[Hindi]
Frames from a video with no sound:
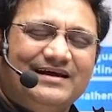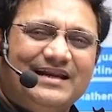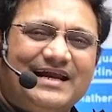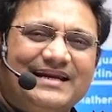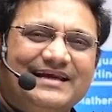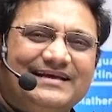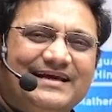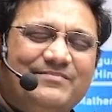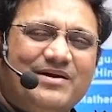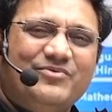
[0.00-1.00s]
लर्निंग
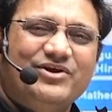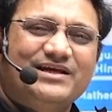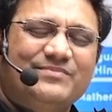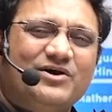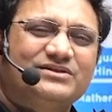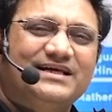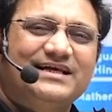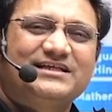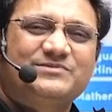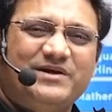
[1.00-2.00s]
के मेमोरी के बहुत
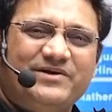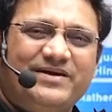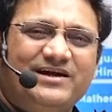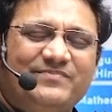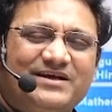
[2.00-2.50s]
सारे एक्सपेरिमेंट